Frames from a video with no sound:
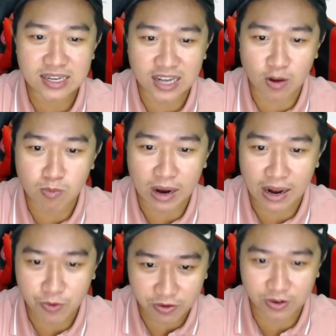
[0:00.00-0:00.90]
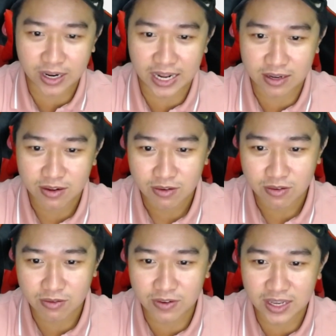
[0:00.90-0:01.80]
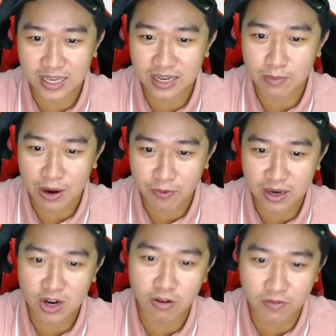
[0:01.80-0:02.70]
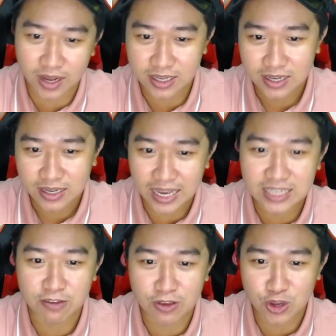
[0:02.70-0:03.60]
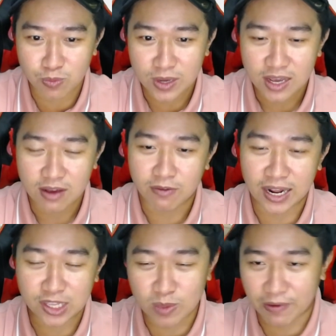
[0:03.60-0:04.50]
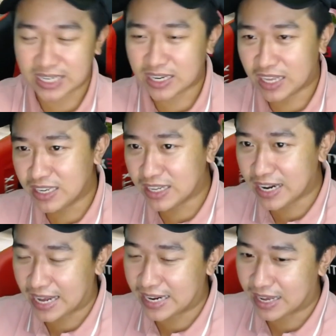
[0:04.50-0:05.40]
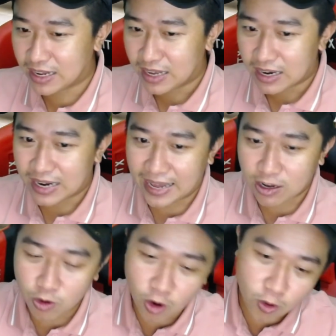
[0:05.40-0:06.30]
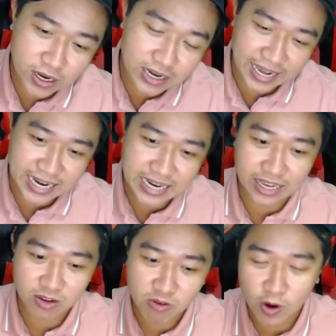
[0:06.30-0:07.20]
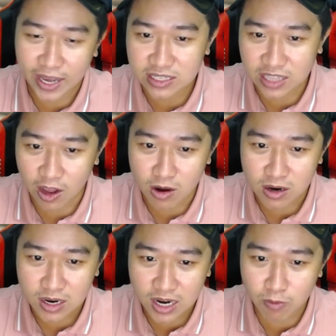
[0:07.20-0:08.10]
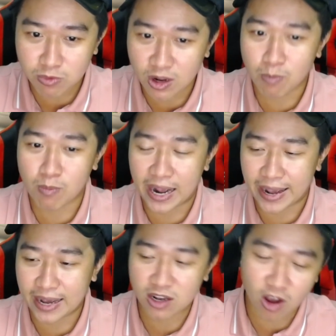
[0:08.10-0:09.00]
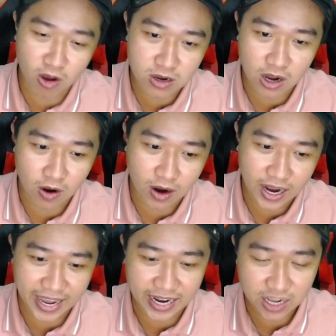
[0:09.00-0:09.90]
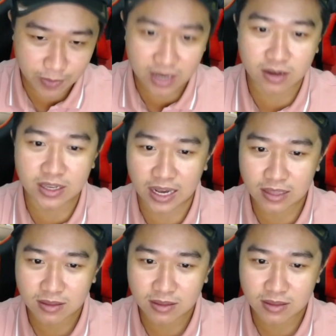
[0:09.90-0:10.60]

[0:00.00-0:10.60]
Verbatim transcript: công bà Nguyễn Phương Hằng vì à, bà Hằng nói về ca sĩ Phi Nhung. Và chúng ta phải xác định như thế này nè, là cô Đinh Lan này hoàn toàn không có bà con họ hàng hay bất cứ gì hết.